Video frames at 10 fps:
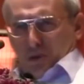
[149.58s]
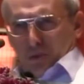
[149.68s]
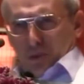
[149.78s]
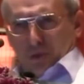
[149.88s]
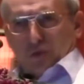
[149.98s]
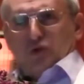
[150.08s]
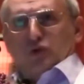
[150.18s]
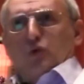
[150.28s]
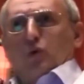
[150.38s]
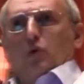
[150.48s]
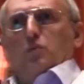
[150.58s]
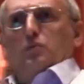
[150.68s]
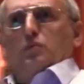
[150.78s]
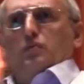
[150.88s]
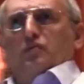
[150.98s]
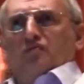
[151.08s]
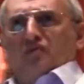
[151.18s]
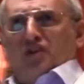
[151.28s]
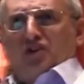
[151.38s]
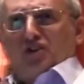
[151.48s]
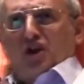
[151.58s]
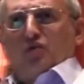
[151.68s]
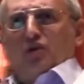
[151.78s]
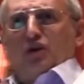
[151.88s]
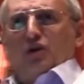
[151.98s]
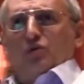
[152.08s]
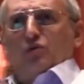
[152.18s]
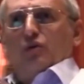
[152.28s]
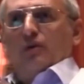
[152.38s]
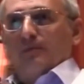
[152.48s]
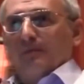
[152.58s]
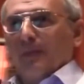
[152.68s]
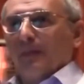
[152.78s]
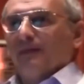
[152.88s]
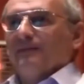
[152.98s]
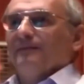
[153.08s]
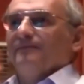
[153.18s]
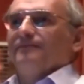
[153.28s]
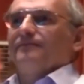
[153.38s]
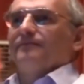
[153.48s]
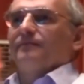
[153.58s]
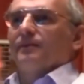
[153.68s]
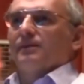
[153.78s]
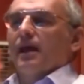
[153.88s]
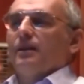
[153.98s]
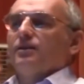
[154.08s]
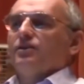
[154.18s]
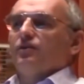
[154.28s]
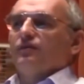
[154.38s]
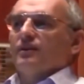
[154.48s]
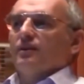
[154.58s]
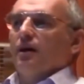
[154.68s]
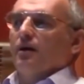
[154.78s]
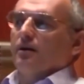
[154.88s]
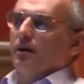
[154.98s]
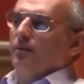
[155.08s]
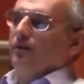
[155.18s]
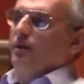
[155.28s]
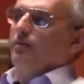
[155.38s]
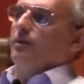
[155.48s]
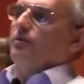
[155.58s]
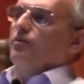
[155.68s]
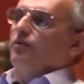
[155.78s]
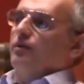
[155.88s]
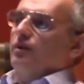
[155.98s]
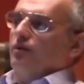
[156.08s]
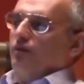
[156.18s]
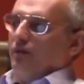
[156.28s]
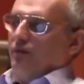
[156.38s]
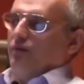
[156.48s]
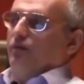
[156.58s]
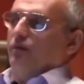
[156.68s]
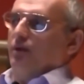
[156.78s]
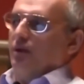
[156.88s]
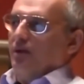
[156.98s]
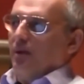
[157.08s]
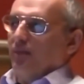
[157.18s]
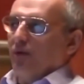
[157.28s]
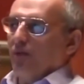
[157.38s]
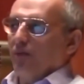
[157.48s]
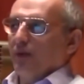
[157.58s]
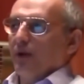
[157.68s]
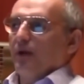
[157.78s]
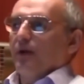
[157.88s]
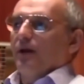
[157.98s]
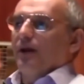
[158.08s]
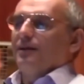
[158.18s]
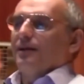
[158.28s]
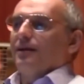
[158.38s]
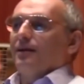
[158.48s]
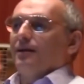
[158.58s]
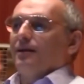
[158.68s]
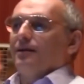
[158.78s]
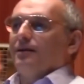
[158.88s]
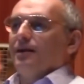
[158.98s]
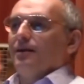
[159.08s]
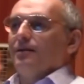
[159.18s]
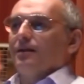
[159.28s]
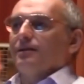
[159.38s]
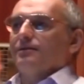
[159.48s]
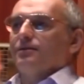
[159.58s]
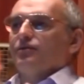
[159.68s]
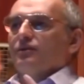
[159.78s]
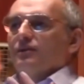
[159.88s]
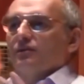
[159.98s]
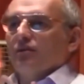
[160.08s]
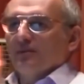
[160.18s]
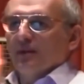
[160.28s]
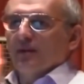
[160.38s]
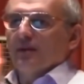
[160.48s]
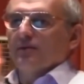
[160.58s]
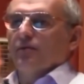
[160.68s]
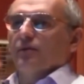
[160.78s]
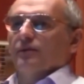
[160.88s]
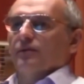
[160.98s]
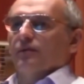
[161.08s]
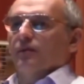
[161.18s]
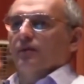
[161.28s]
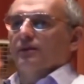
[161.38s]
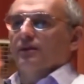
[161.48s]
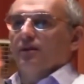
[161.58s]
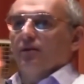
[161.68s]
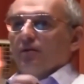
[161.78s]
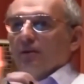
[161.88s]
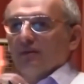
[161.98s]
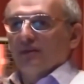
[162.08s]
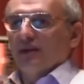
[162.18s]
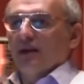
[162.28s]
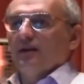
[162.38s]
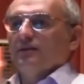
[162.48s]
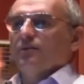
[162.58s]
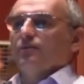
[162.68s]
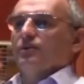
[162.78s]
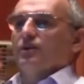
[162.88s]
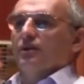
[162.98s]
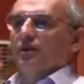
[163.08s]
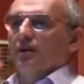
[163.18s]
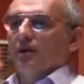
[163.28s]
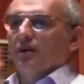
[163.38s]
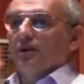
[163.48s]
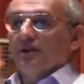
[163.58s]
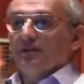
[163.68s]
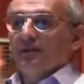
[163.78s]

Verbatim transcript: типа, ну что, видишь, какой я крутой. Знаете, что всегда, когда мы видим такую вот эту вот всю, вот этот опломб, это деятельность чувства собственного достоинства, соединенного с эгоизмом человека. Это